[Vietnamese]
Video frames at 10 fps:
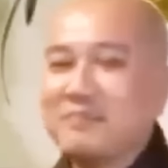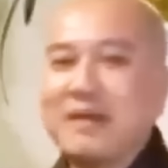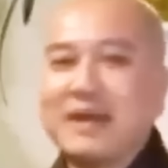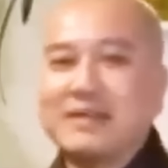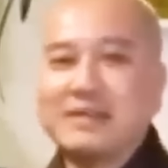
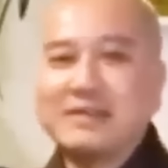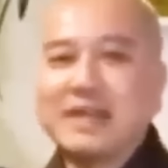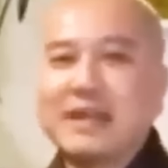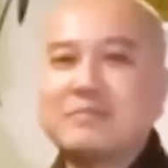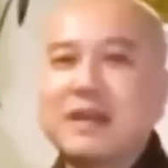Mà những
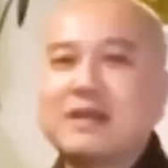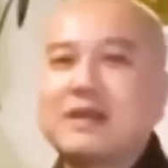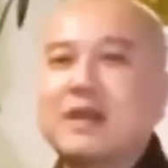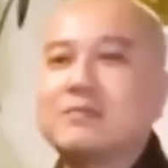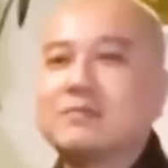thắc mắc
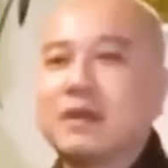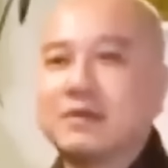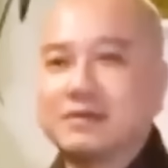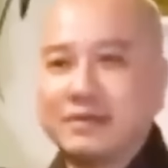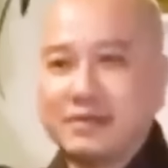không
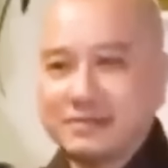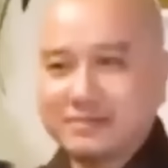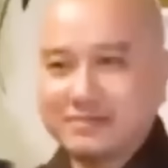cần thiết.